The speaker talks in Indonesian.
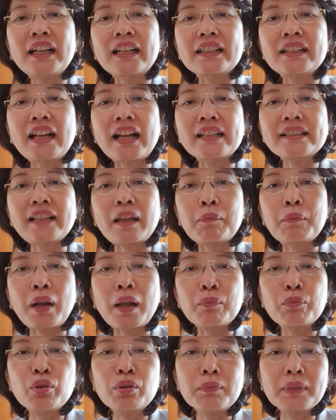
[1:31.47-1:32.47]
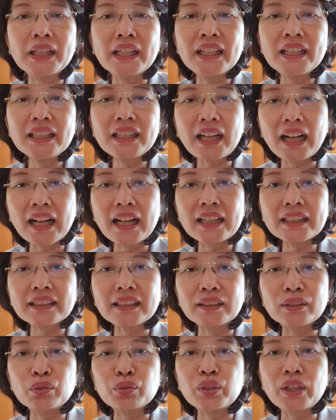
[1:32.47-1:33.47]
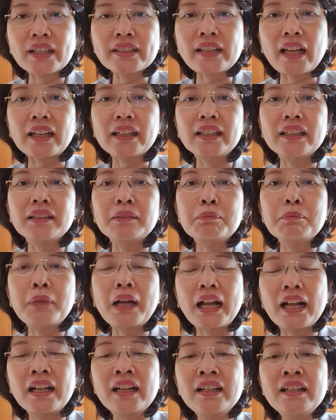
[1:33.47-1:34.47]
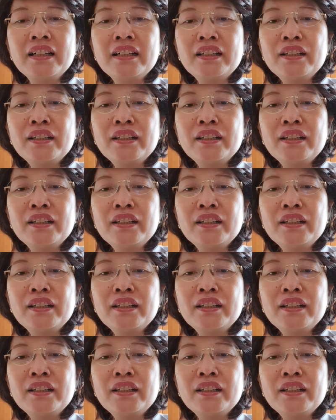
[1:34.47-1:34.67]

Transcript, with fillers: karena asam lambung meningkat, tentunya sakit mah